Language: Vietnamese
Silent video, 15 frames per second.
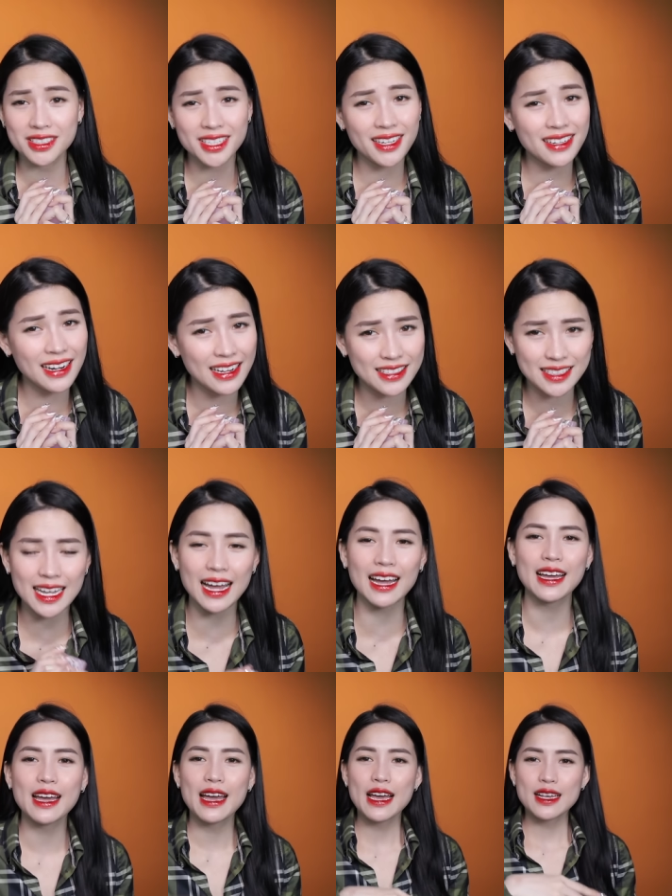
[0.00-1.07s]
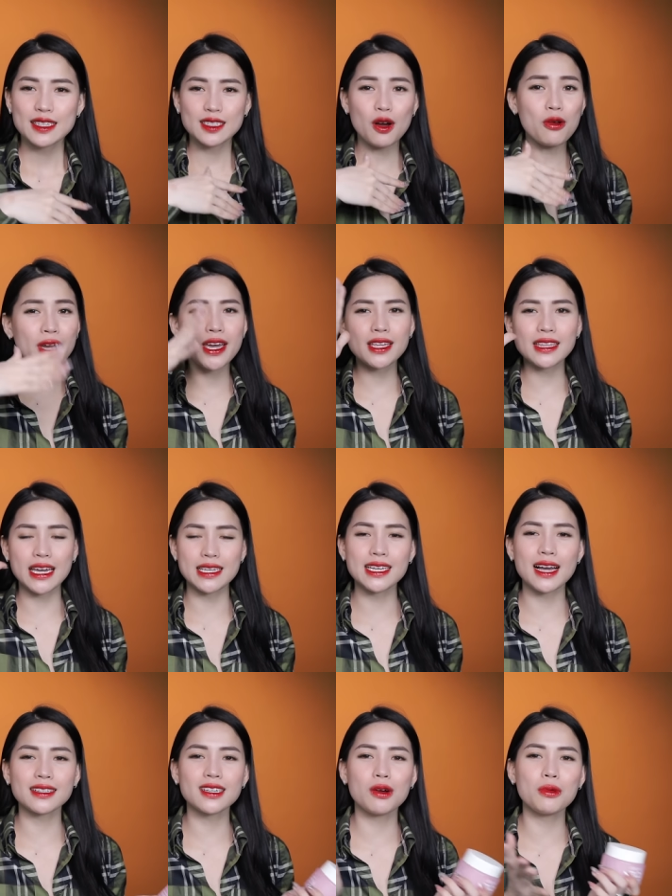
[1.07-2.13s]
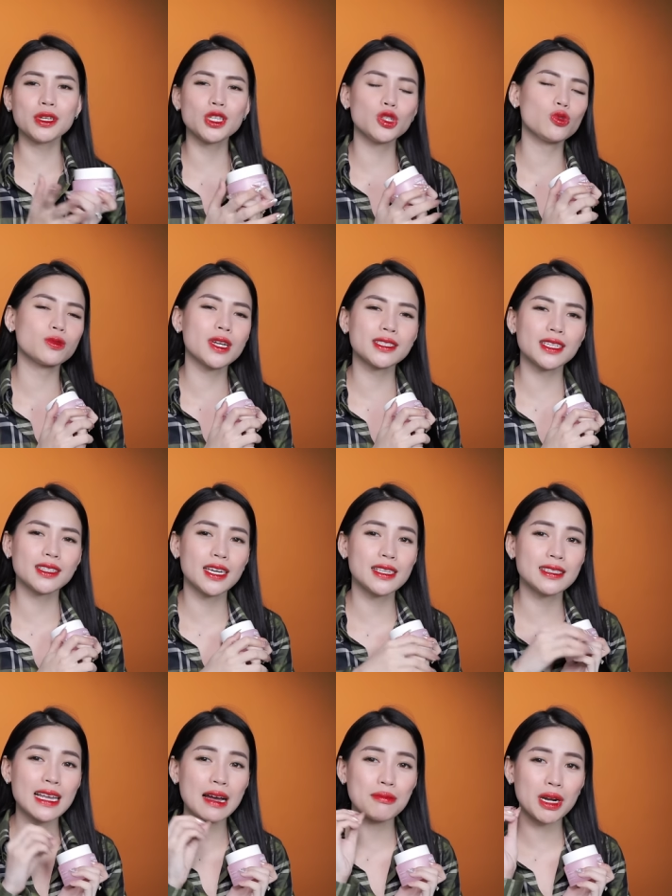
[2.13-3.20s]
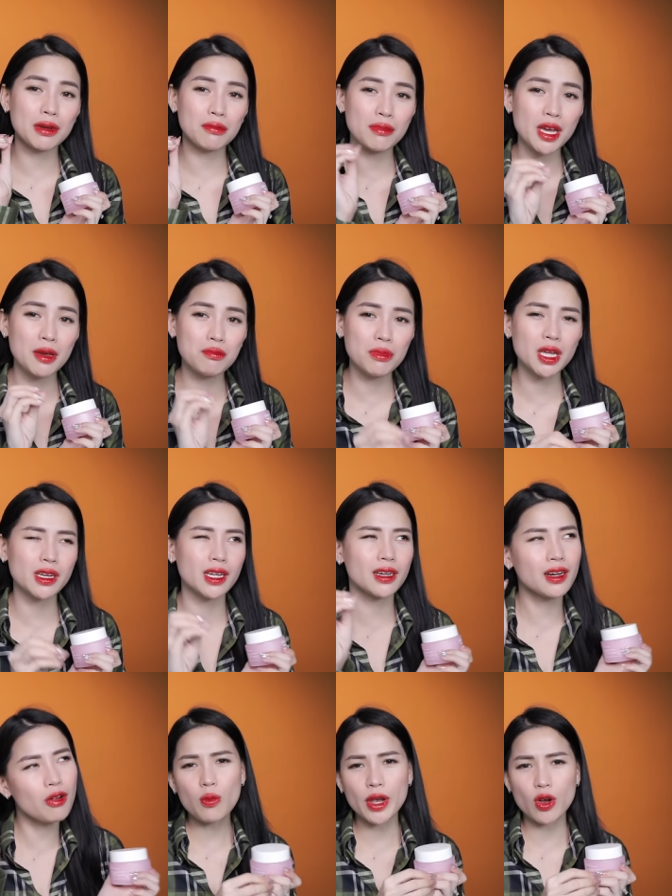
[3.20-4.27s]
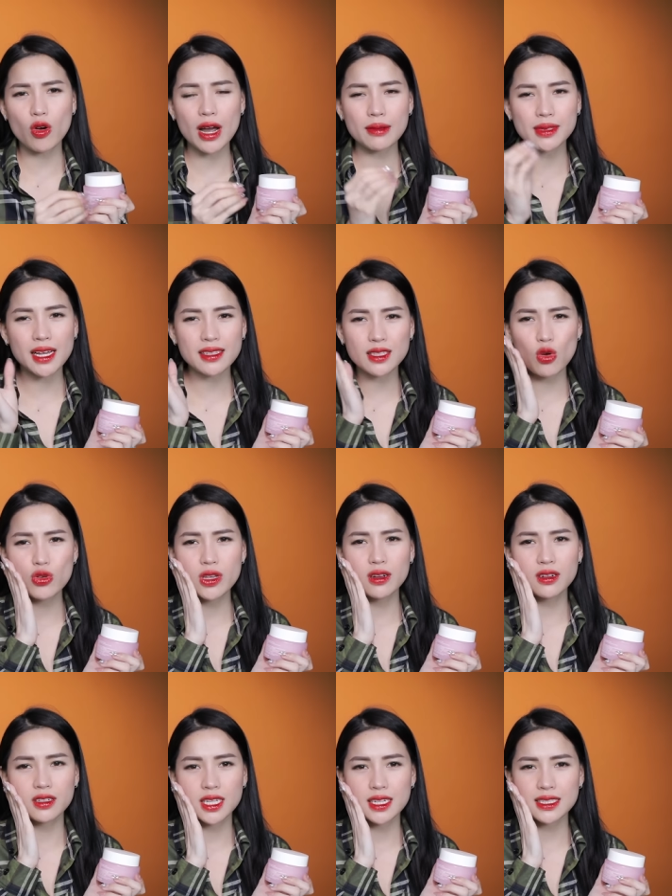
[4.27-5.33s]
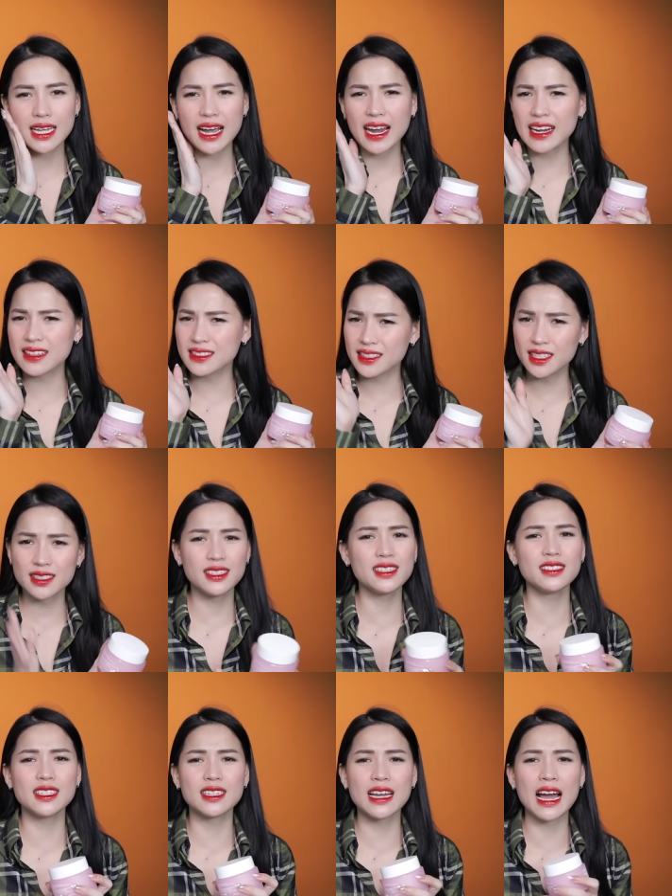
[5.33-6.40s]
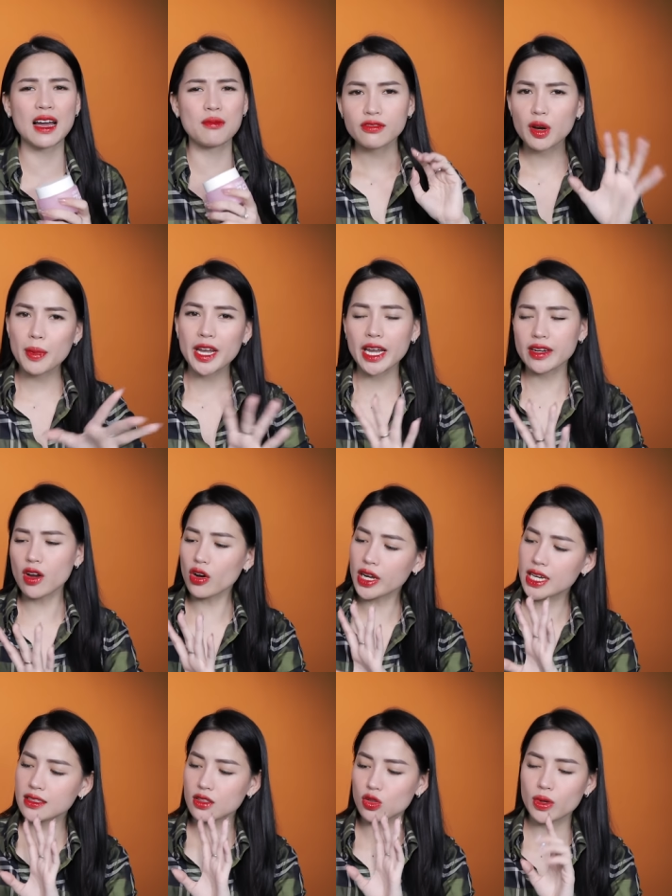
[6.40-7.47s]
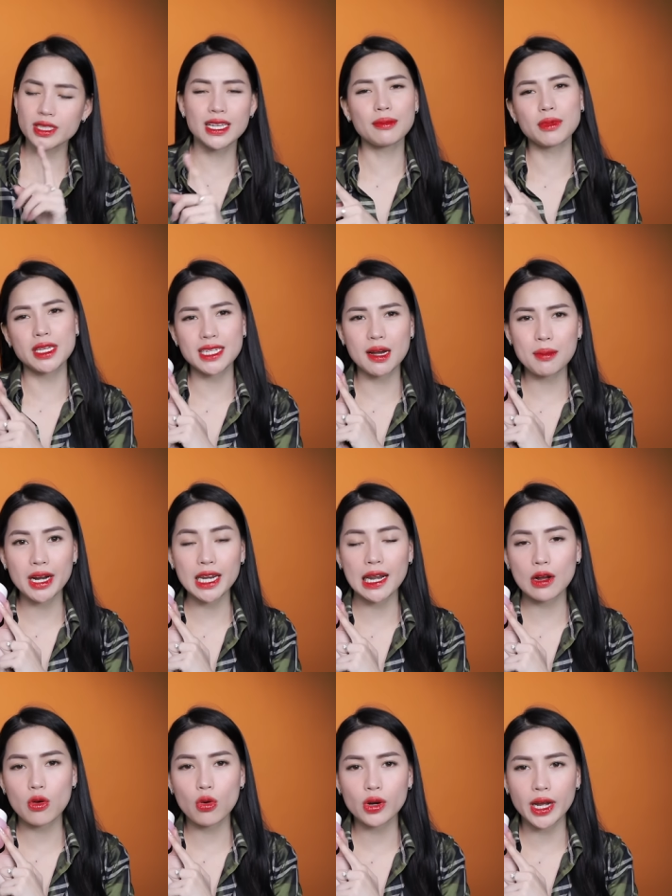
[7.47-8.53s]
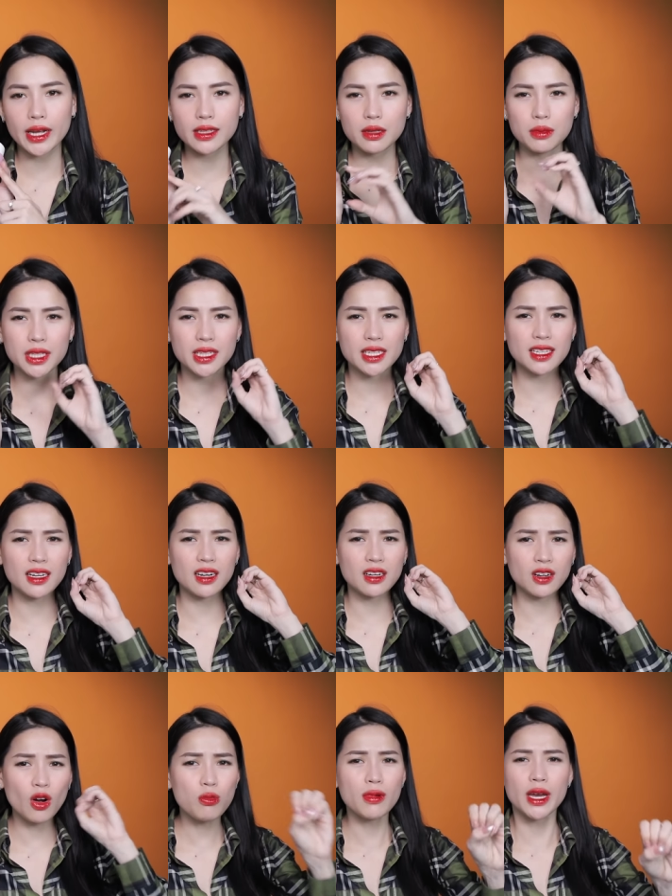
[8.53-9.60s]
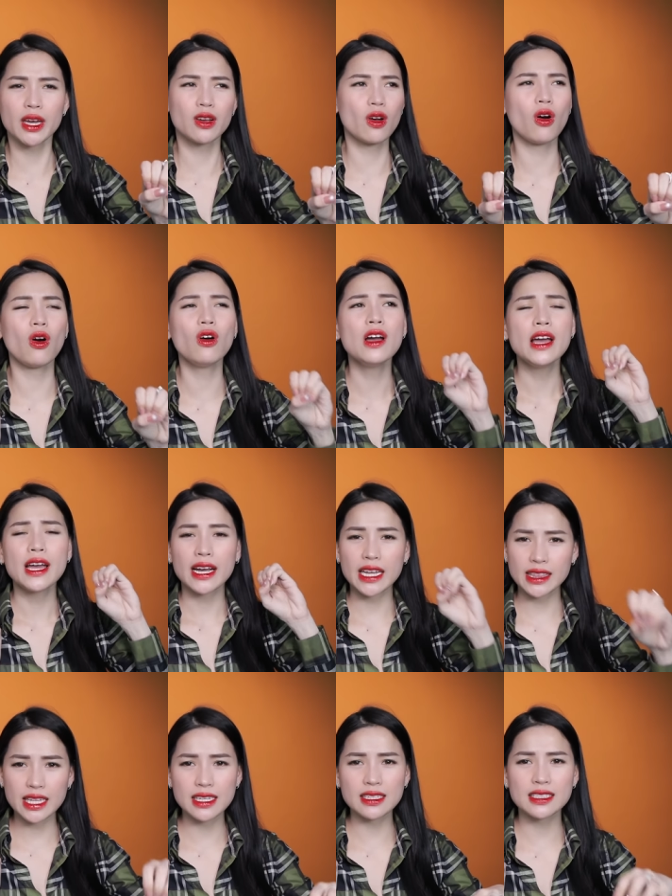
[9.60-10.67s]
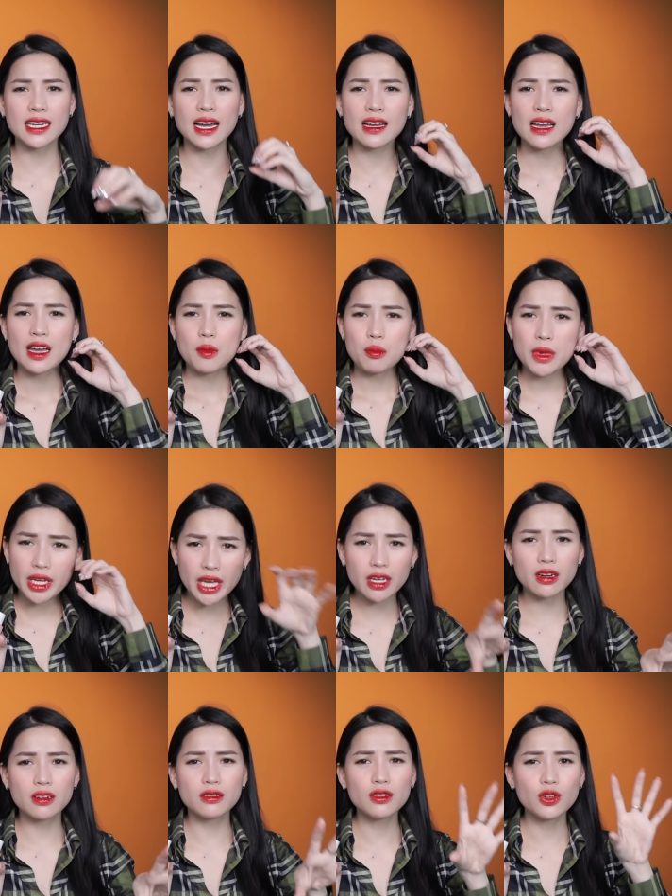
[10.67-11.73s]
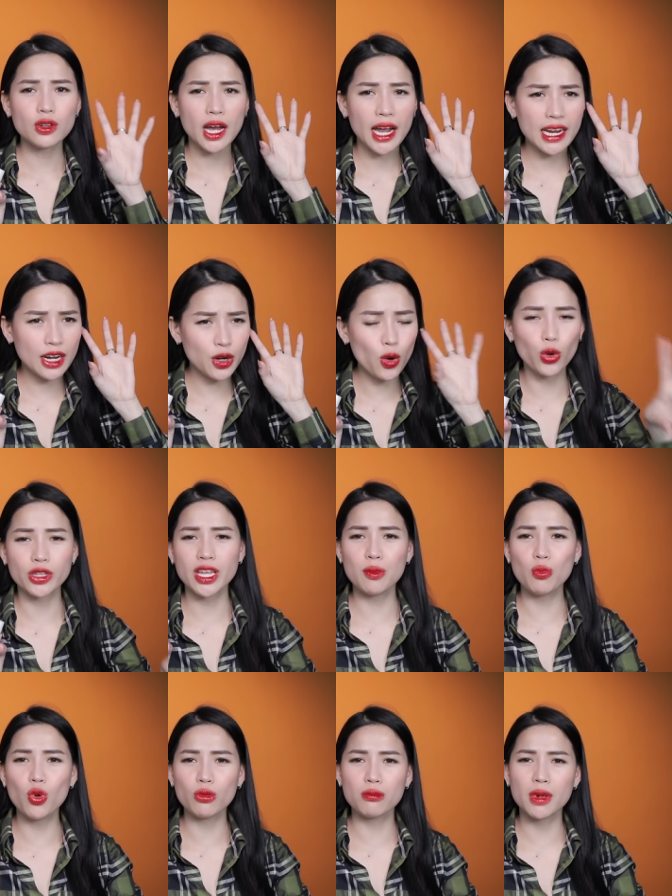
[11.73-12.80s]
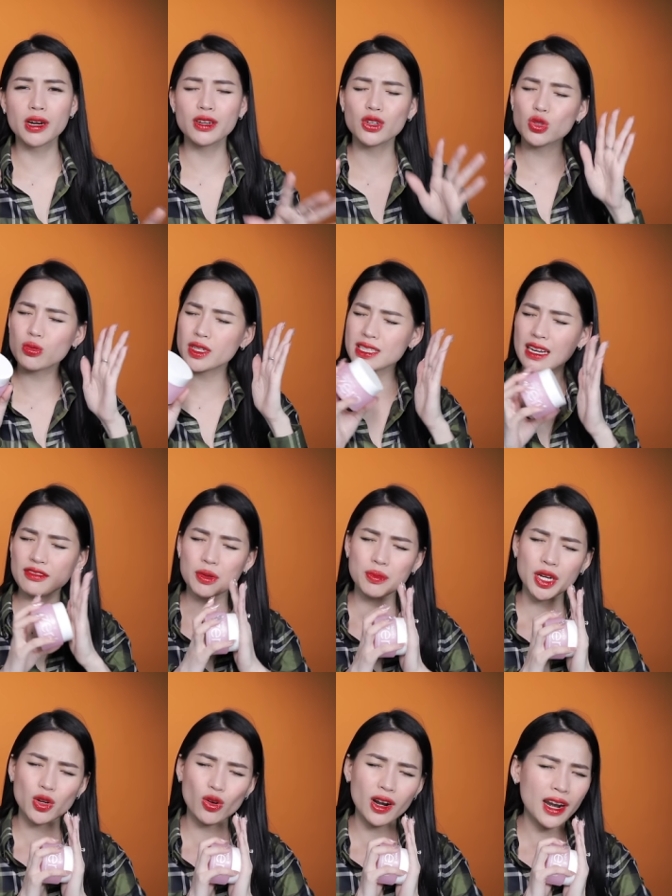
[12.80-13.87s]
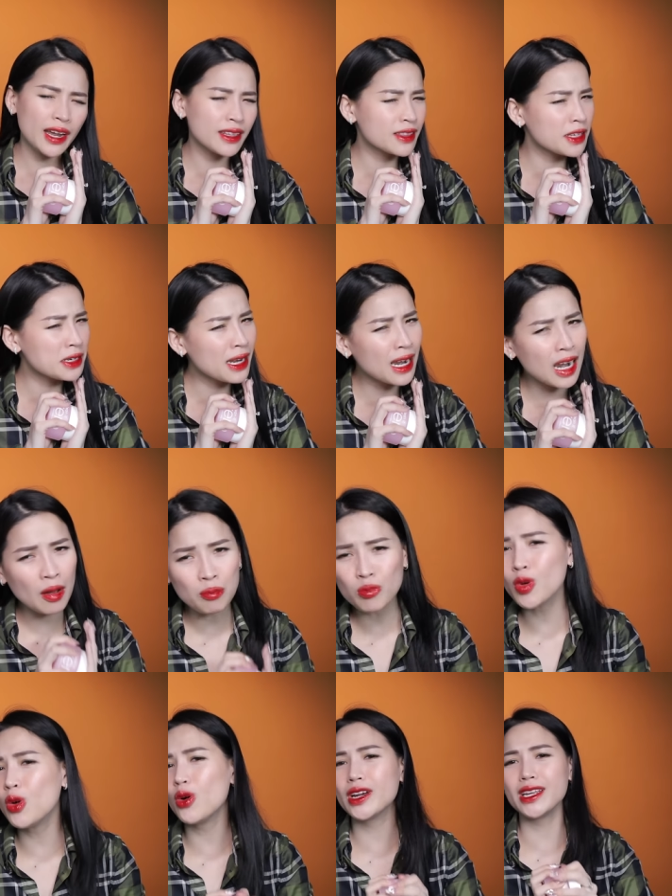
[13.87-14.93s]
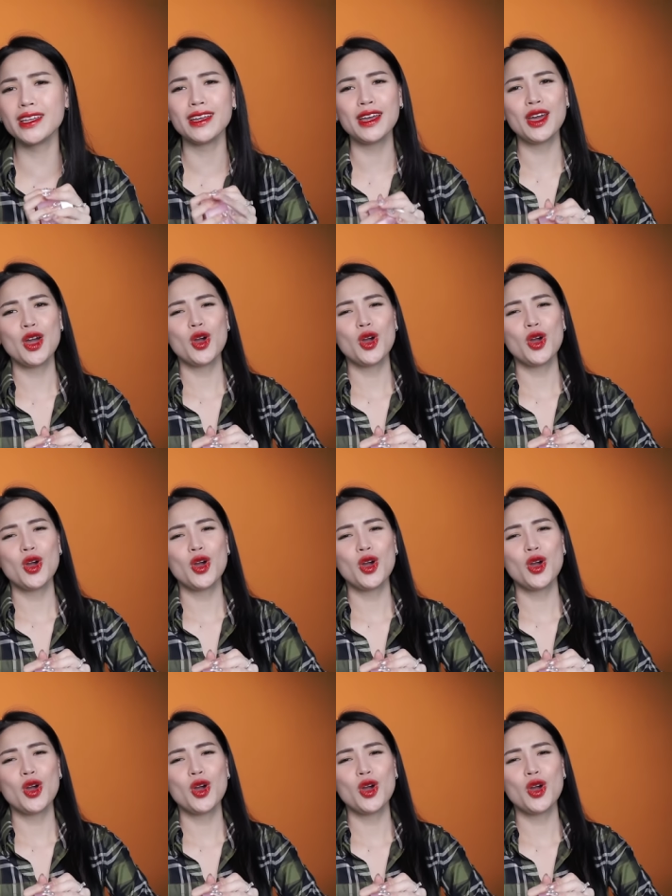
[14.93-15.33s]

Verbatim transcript: ở trên làn da. Sau khi tẩy trang xong ấy thì chúng ta sẽ thấy da mặt mềm mịn này, không hề có cảm giác dầu nhờn ở trên da hay là dính dít gì cả. Và bên cạnh đó khi sử dụng cái sáp tẩy trang Banila Co này thì mình thấy rằng là không hề có cái tình trạng bị kích ứng hay là nổi thêm mụn mới. Nói chung cái sản phẩm này nó lành tính lắm luôn ấy.